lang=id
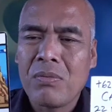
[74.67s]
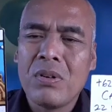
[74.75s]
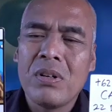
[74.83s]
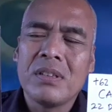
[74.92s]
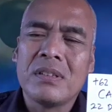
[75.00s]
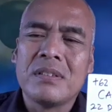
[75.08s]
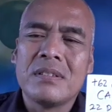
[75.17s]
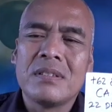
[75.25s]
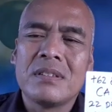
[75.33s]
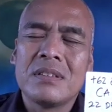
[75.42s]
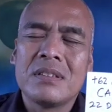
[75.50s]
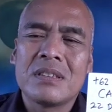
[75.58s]
of One,
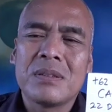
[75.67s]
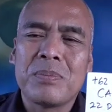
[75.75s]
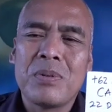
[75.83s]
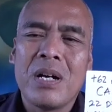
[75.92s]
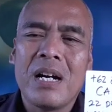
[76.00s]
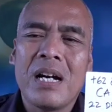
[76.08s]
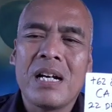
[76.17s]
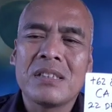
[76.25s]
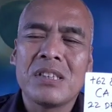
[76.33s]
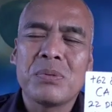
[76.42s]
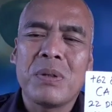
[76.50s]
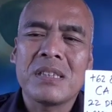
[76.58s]
sebuah
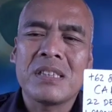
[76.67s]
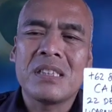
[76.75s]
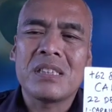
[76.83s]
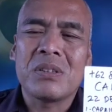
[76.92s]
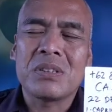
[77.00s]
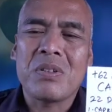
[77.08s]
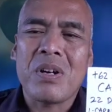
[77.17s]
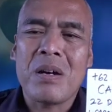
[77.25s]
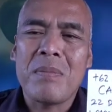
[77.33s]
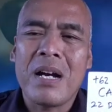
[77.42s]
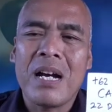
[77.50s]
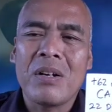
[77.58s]
situasi
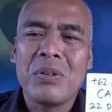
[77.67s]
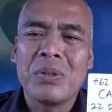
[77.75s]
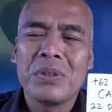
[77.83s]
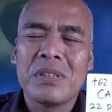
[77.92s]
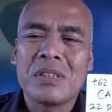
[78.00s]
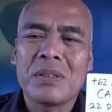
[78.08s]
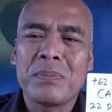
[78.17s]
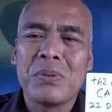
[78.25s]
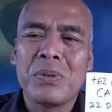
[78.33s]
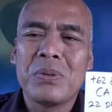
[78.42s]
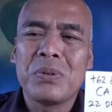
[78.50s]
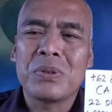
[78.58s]
seseorang mengangkut 10
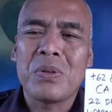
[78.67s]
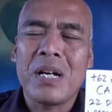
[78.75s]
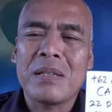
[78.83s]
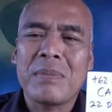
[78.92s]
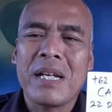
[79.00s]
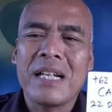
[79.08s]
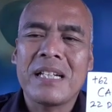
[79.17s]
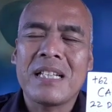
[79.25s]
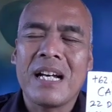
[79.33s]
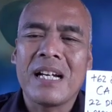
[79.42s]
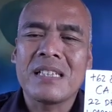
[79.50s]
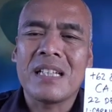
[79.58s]
tongkat menaiki
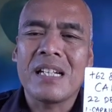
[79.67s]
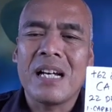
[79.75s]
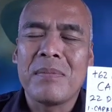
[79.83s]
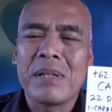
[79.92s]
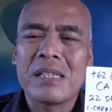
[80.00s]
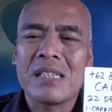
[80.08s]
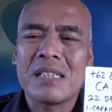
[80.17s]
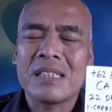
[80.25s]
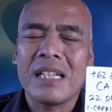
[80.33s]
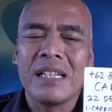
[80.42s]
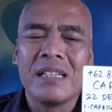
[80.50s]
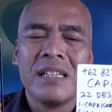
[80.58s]
tangga istana hampir
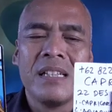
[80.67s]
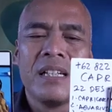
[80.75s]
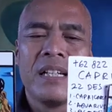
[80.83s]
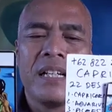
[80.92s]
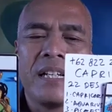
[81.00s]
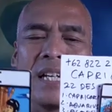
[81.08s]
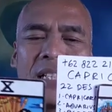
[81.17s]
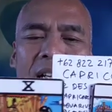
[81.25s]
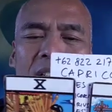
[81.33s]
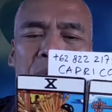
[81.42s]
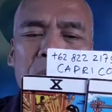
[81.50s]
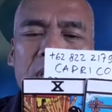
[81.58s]
selesai. Ini
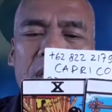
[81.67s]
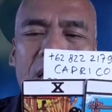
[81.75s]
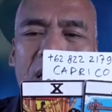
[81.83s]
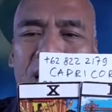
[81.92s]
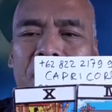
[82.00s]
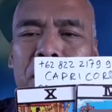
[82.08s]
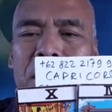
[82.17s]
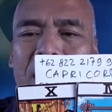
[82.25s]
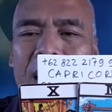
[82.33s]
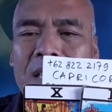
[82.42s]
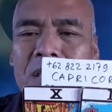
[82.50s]
ada kesuksesan dalam bidang